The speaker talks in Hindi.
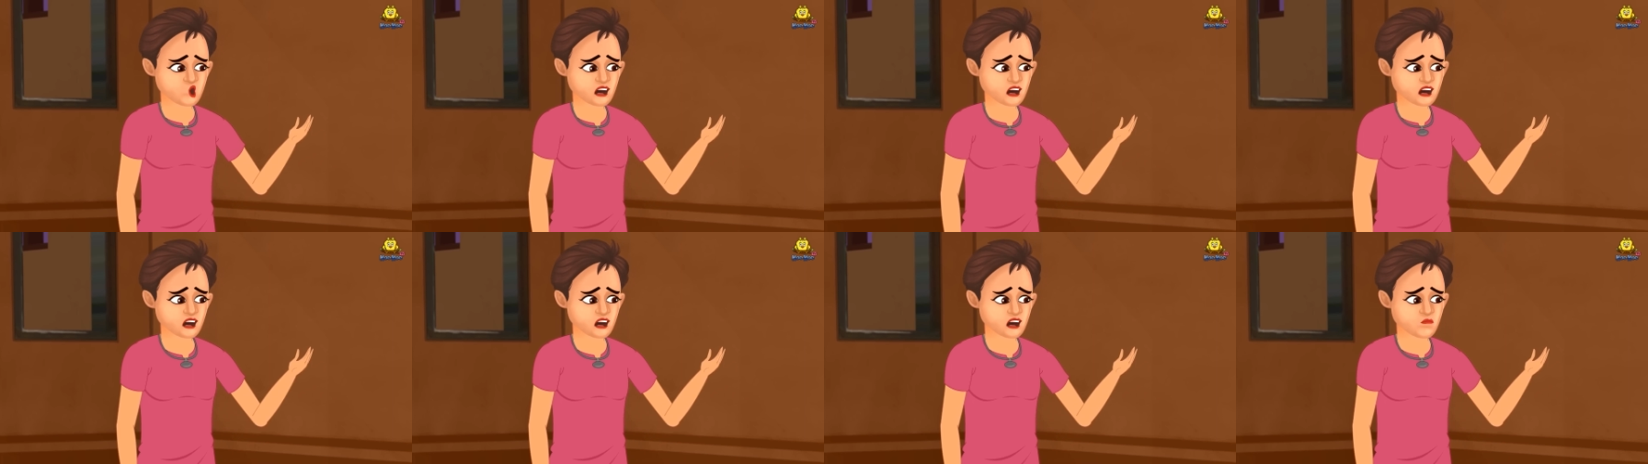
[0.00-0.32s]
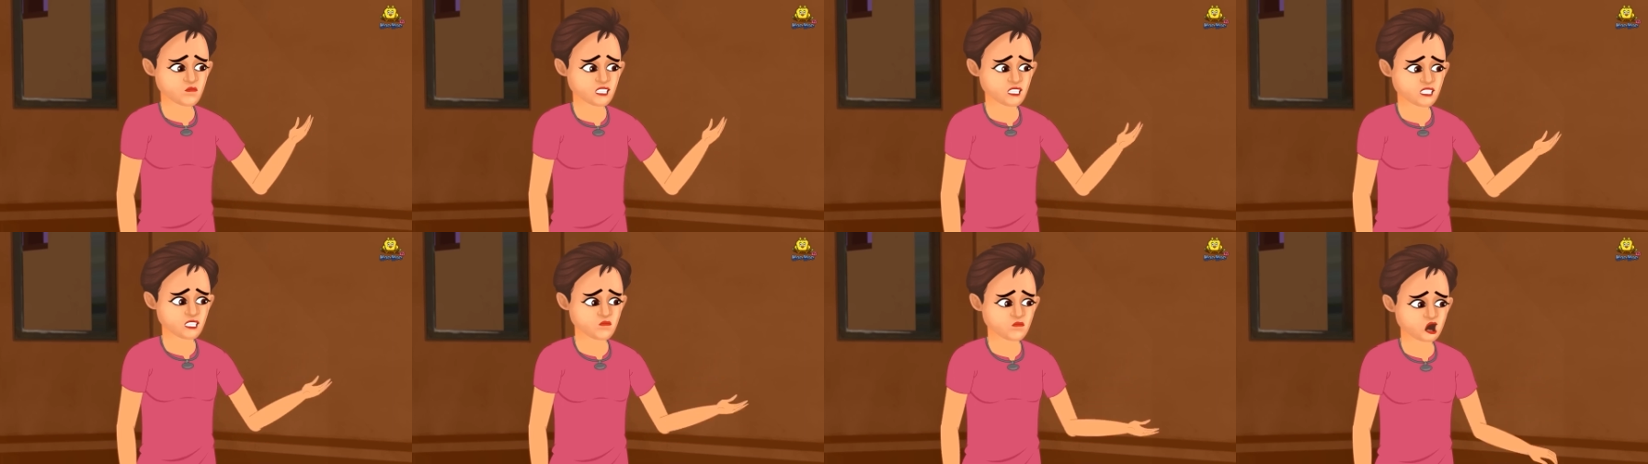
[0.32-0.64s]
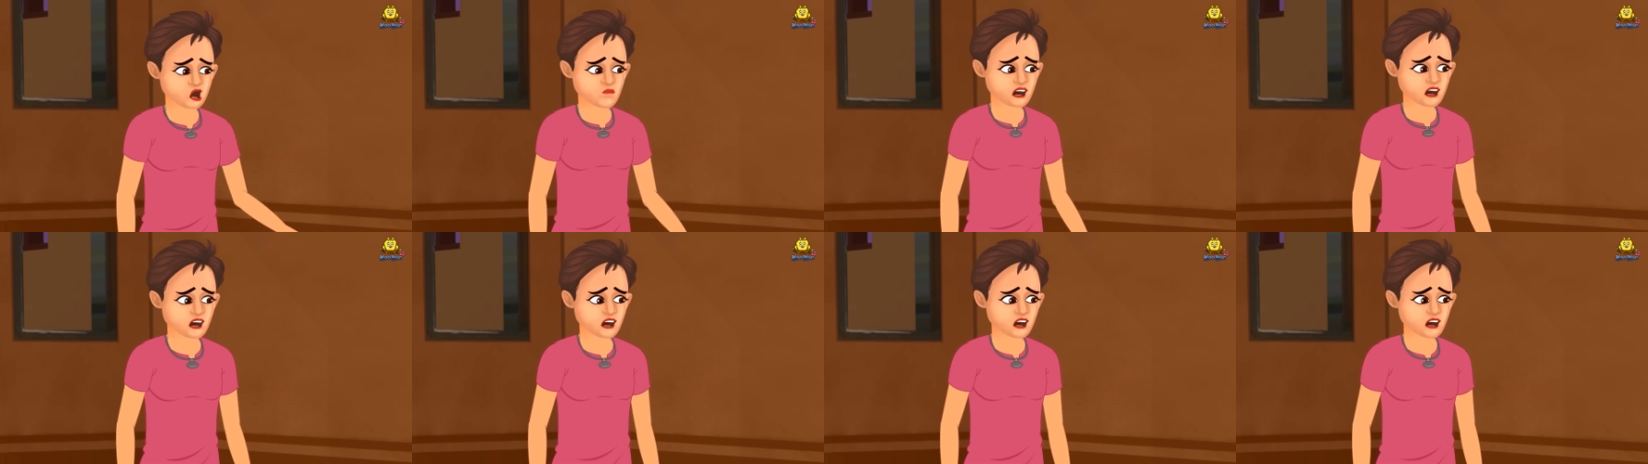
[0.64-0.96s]
उस चांद के
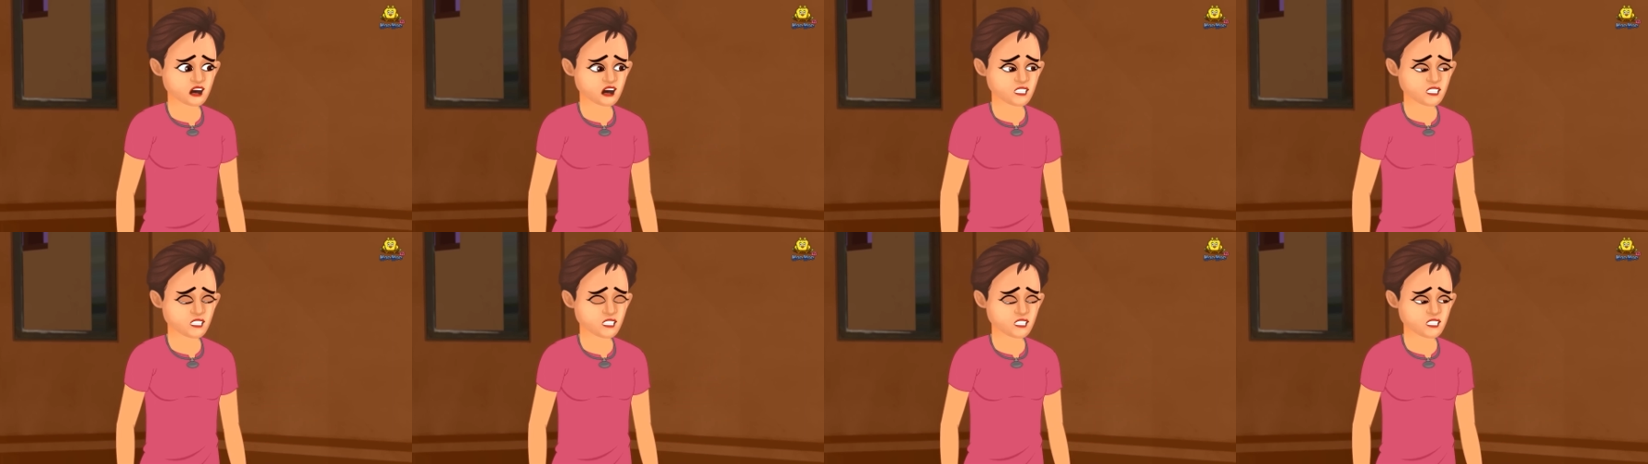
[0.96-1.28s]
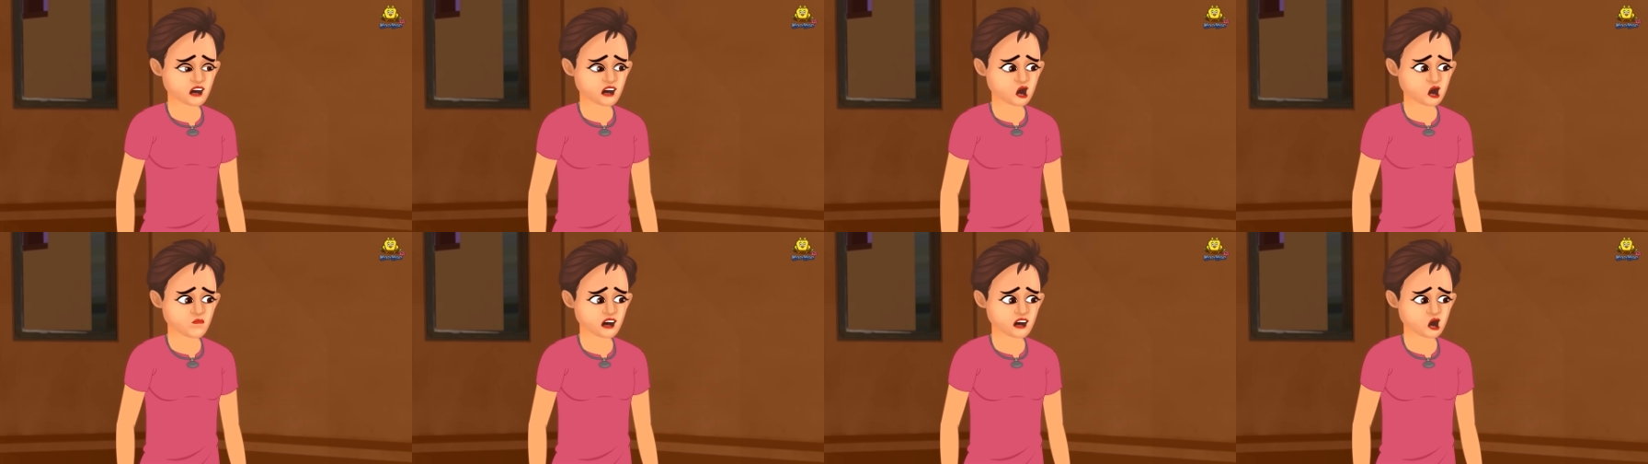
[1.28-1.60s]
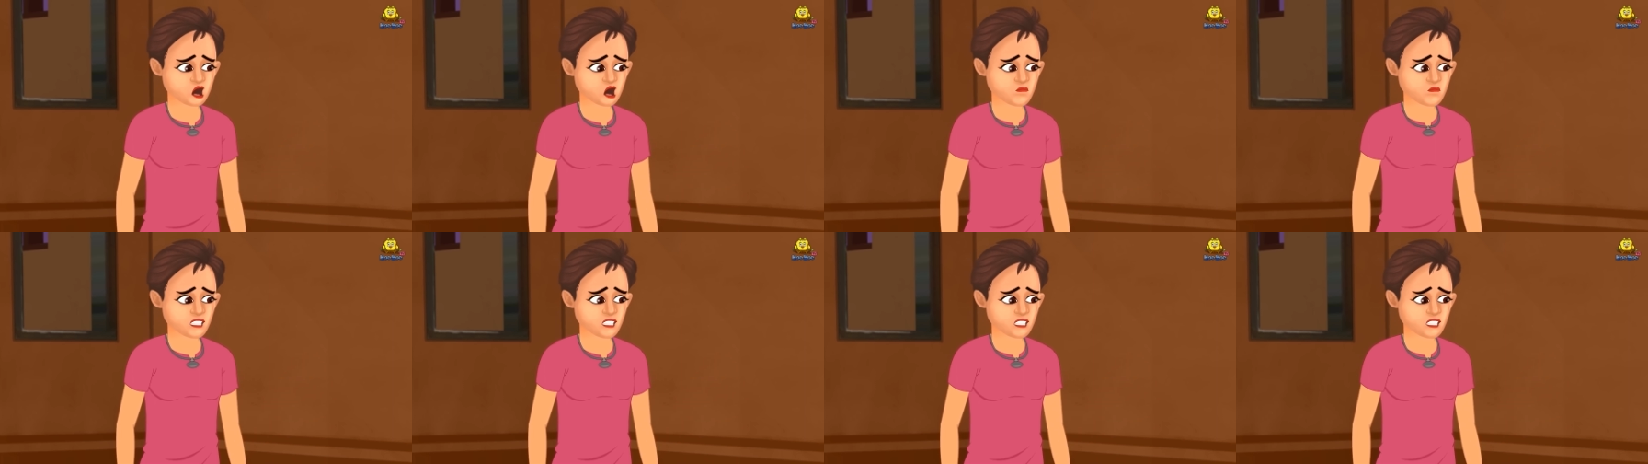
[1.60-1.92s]
टुकड़े के सिक्के
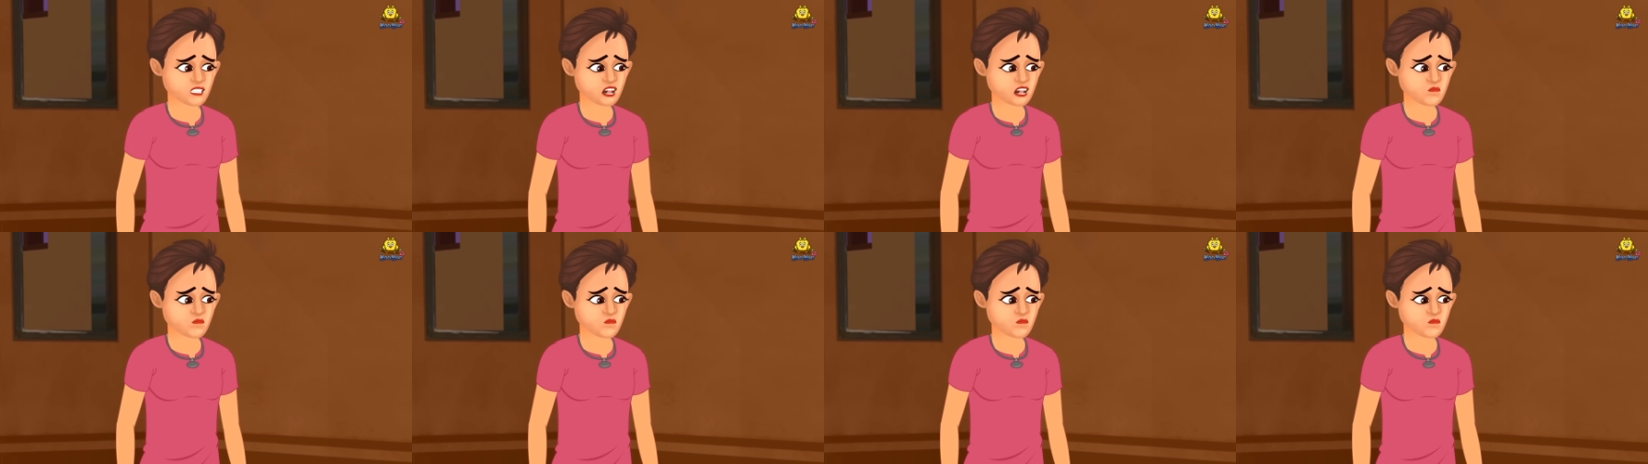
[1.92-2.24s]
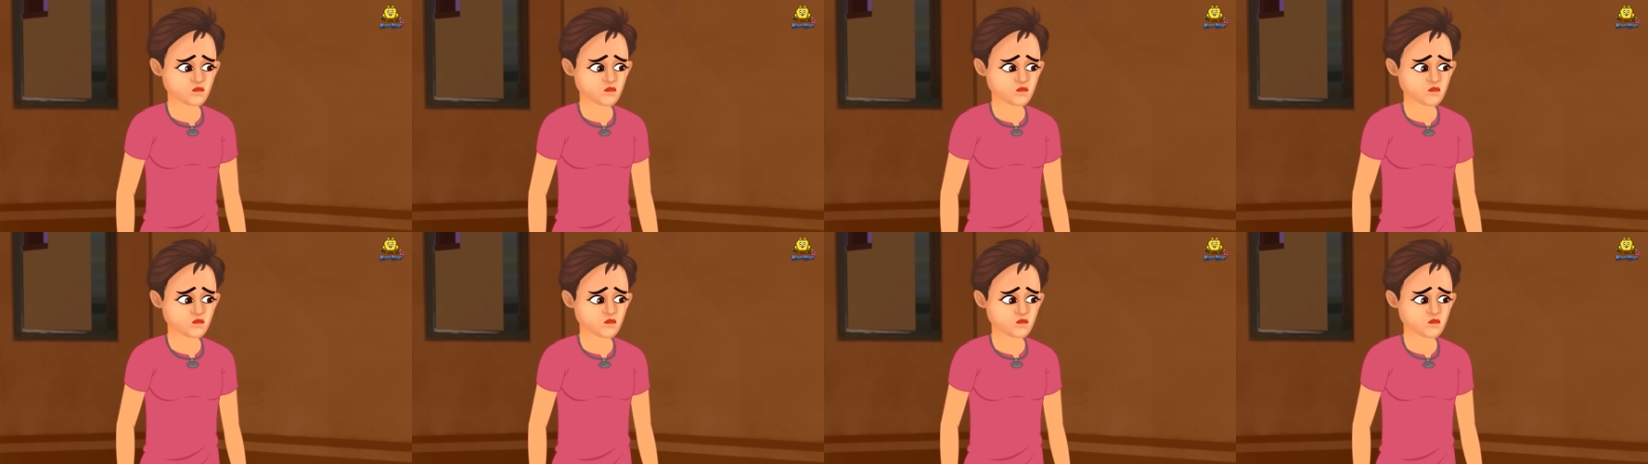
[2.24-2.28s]
बना दिए